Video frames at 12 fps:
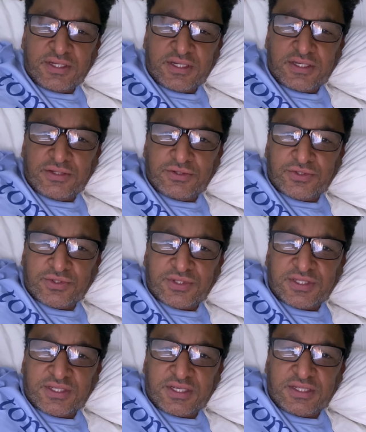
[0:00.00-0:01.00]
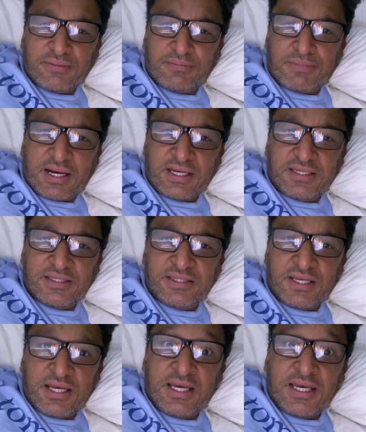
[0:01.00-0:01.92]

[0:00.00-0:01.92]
que Deus conceda mais